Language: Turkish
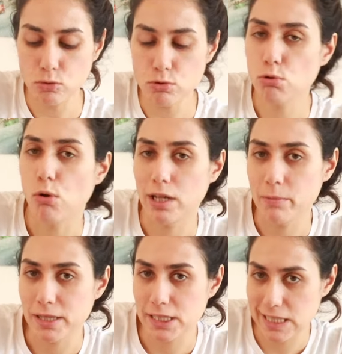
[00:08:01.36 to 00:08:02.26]
onu
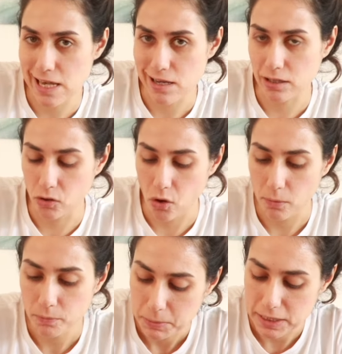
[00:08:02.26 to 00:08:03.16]
zorlamanız gerekiyor.
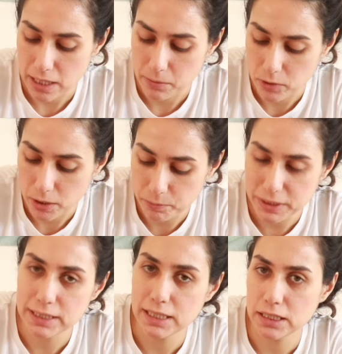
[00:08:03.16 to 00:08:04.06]
Mesela böyle pıt
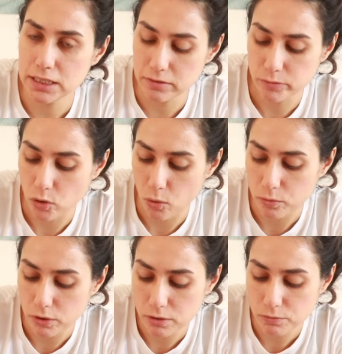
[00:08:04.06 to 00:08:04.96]
diye girmiyor.
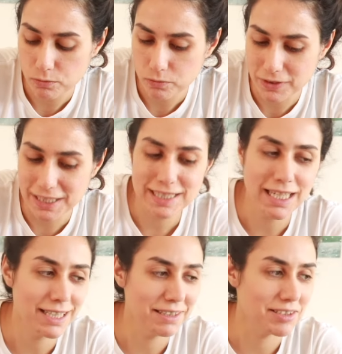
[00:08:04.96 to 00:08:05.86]
Bu nasıl
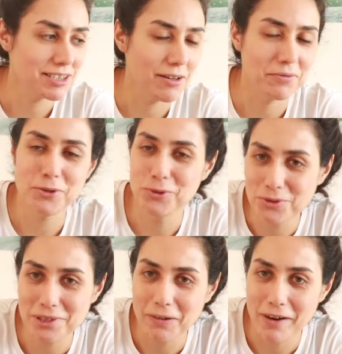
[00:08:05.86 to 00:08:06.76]
anlatsam
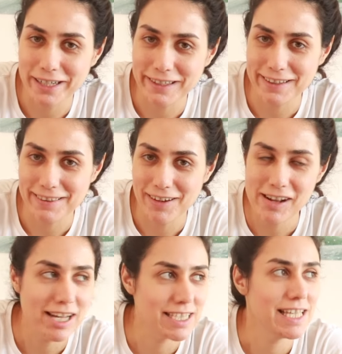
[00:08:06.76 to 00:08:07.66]
videosu da vardı. Hatta
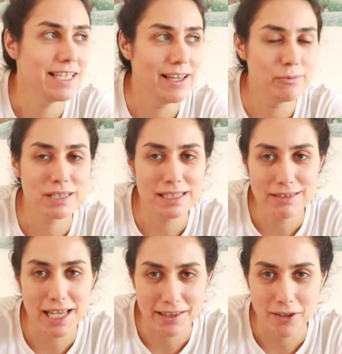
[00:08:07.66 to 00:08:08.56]
kaseye gelmişsin
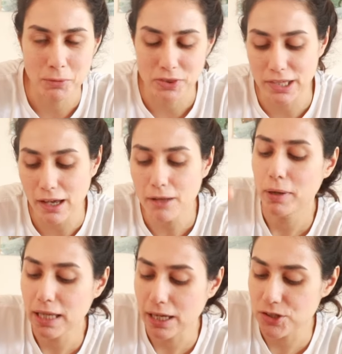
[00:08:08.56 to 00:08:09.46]
reklamında.
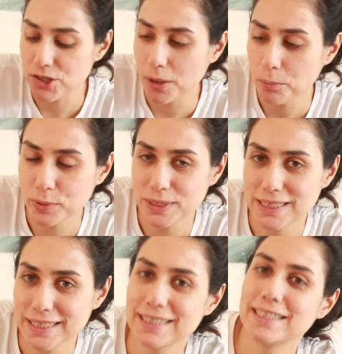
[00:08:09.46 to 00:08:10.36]
Bayağı içine
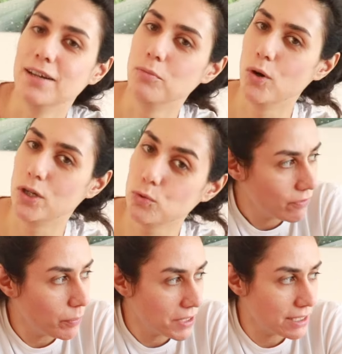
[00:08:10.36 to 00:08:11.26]
pıt diye böyle.
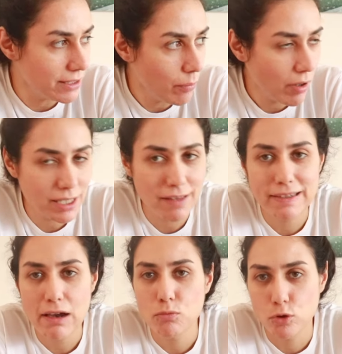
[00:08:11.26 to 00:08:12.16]
Ve puzzle yaparken
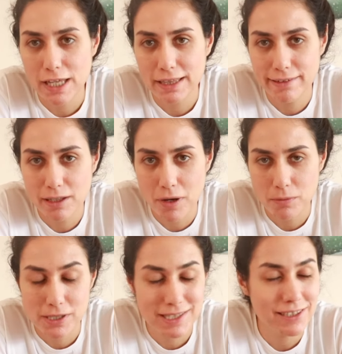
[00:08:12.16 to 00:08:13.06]
diğer modellerine
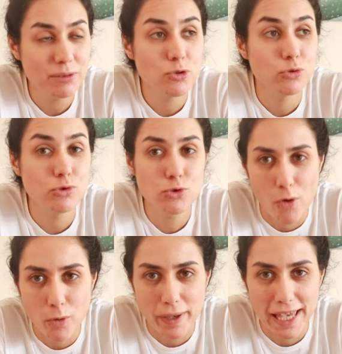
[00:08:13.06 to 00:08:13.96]
bakmak istedim çünkü
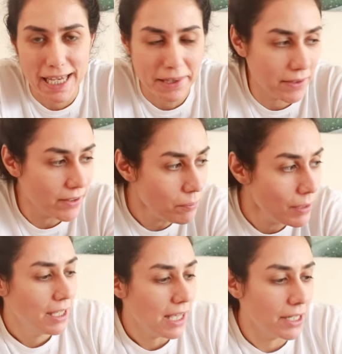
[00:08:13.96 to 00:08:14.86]
çok beğendim.
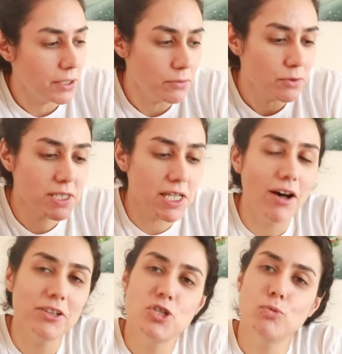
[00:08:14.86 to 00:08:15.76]
Yani
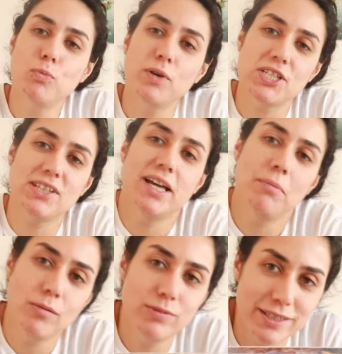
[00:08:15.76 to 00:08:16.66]
sadece bu puzzle
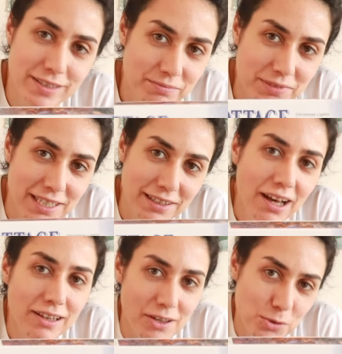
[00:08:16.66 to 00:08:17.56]
yapabilirim. Geri
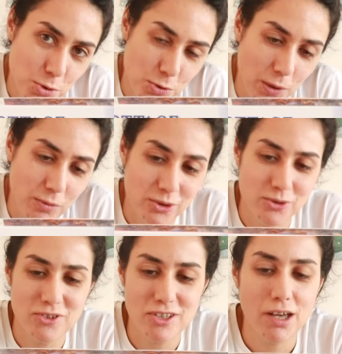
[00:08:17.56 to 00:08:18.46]
kalan süre
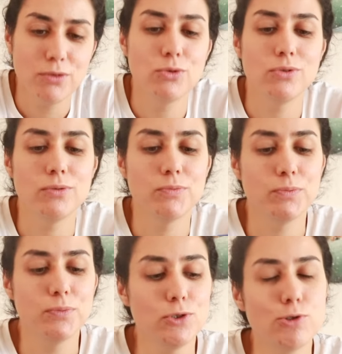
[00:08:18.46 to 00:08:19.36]
boyunca
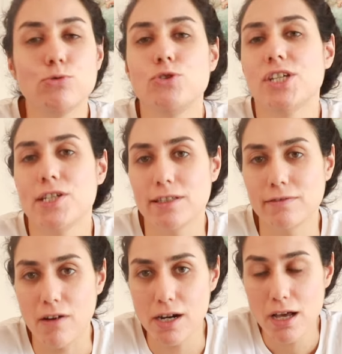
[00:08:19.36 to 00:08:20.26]
bir sürü
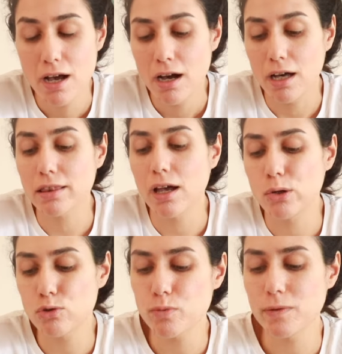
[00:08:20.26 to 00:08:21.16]
çeşidi var. Hatta
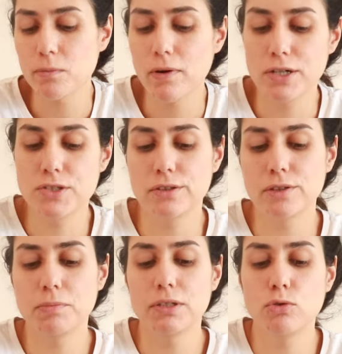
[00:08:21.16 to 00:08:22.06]
3000
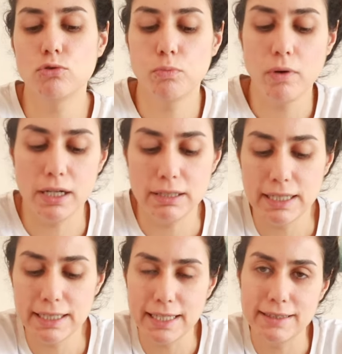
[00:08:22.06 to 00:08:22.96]
parçalık bir
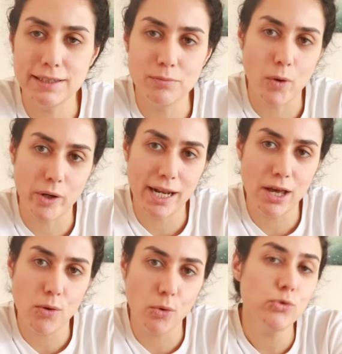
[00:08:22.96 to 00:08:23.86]
kütüphane kedili
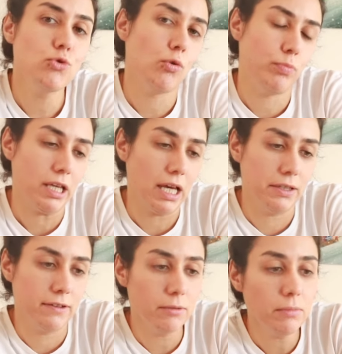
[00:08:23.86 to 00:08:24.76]
böyle. Onu çok
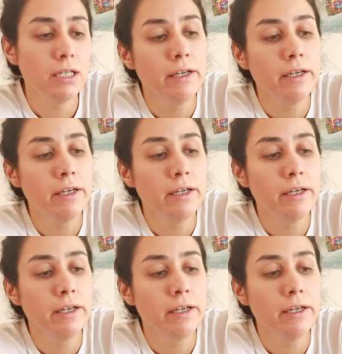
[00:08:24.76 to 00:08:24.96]
beğendim.